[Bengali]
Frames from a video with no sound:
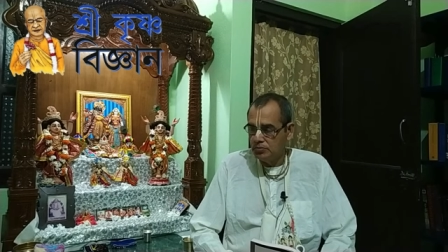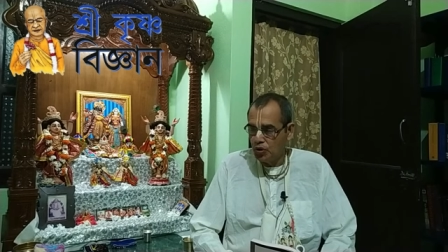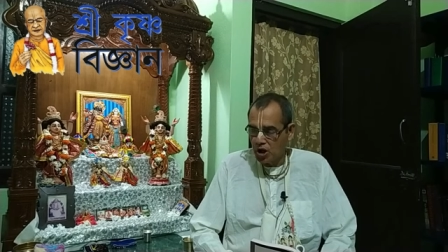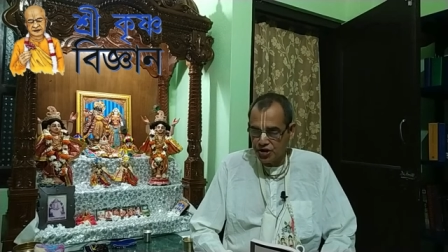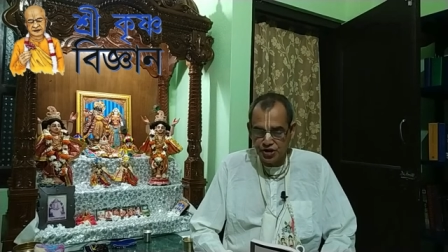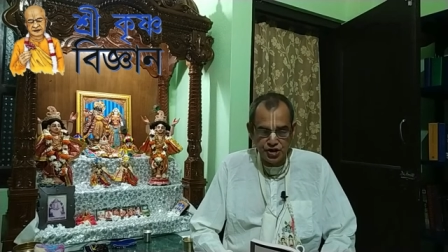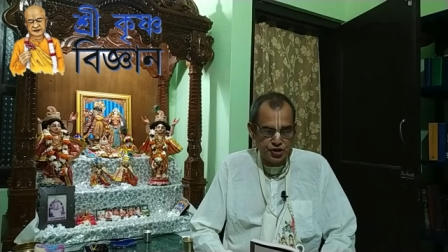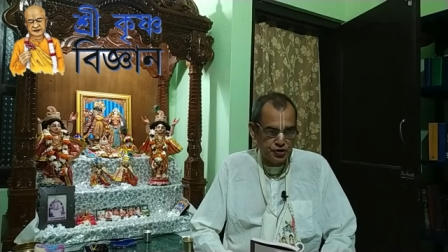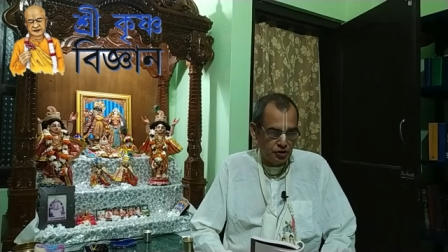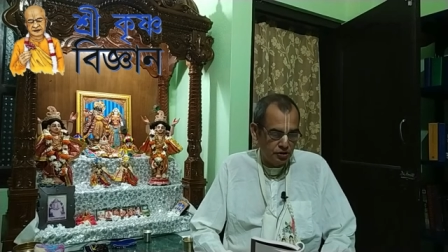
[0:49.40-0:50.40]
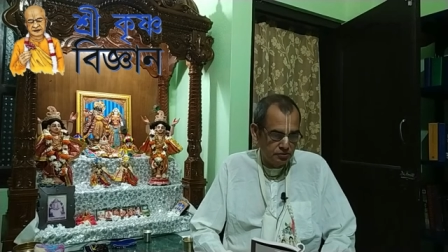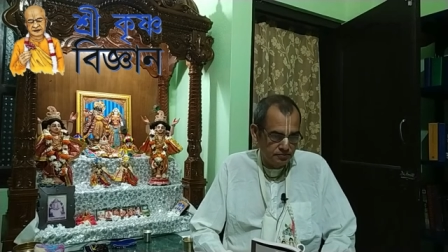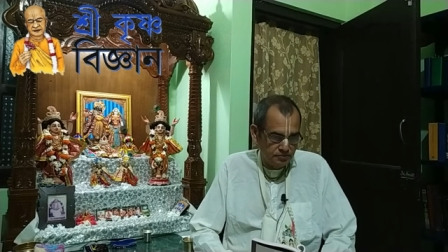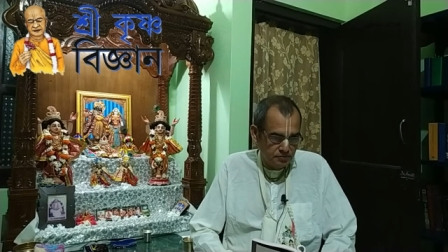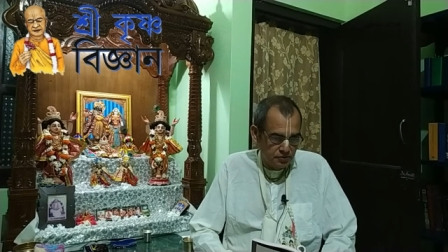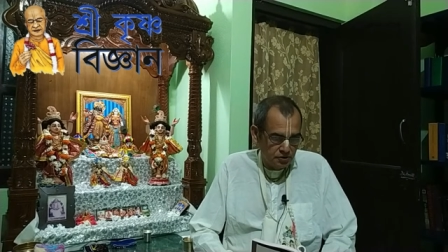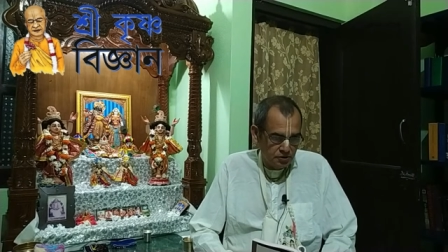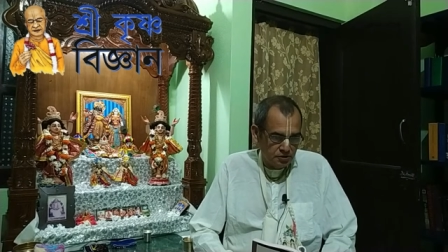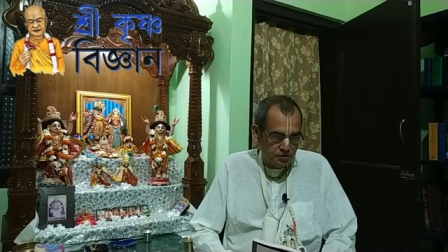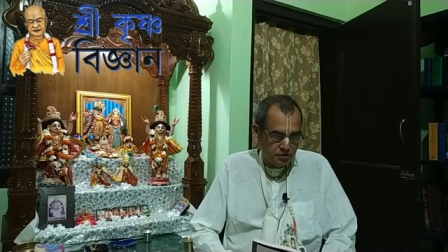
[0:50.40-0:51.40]
বোকা শিষ্য
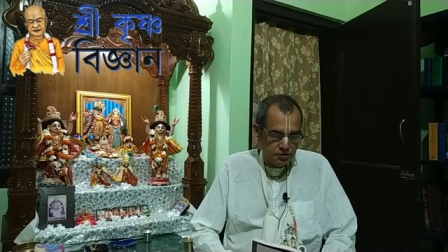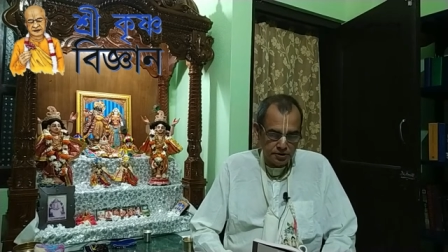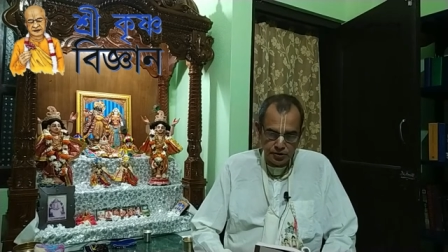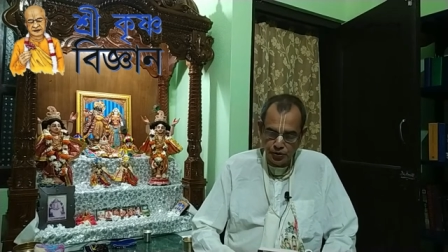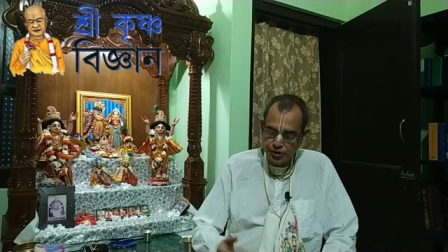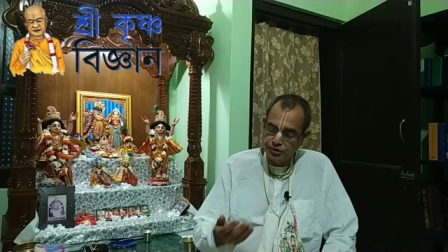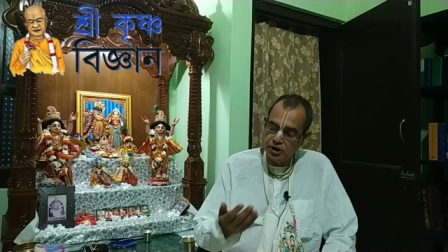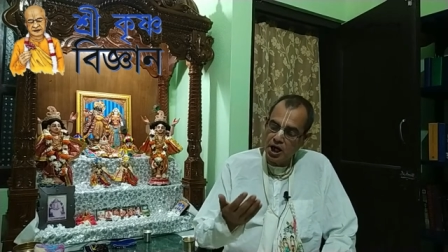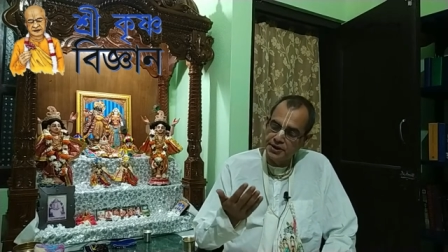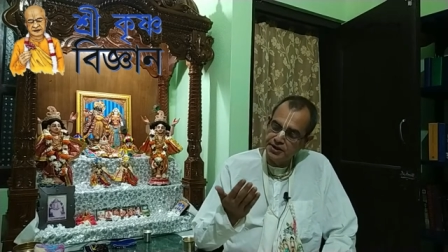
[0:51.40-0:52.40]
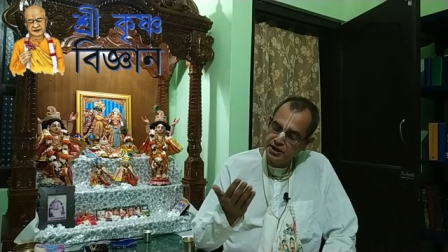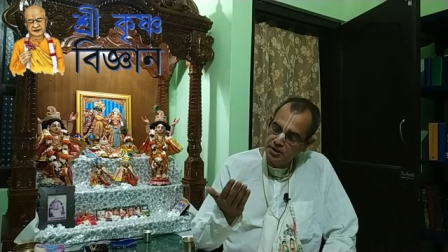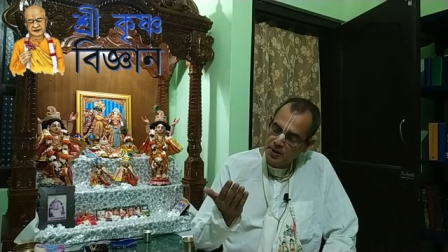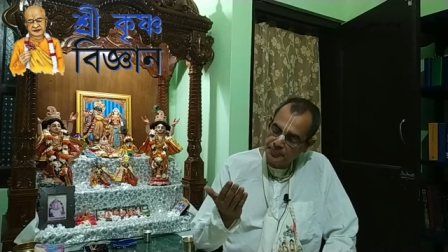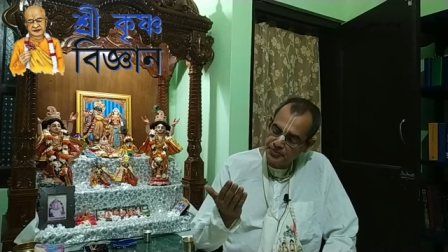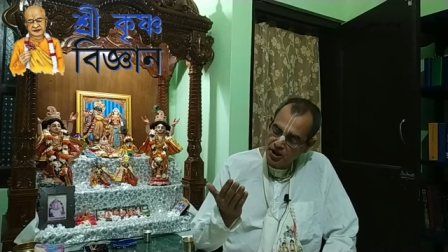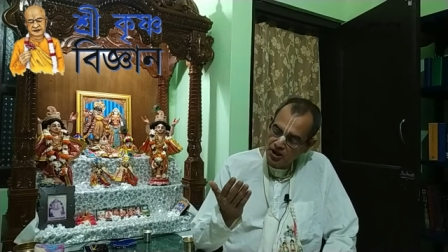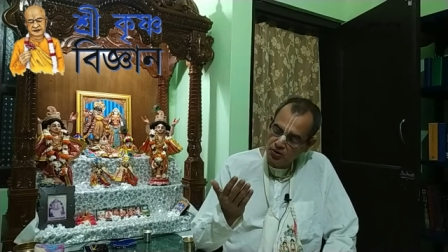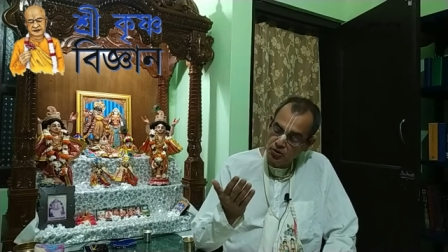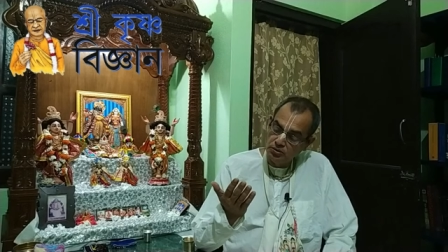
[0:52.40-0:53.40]
একটা হরিতকি হাতে নিয়ে ভাবতে
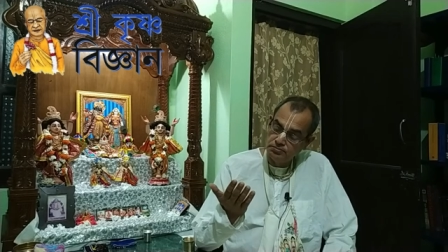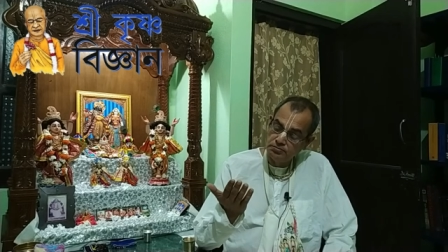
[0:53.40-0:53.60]
লাগলো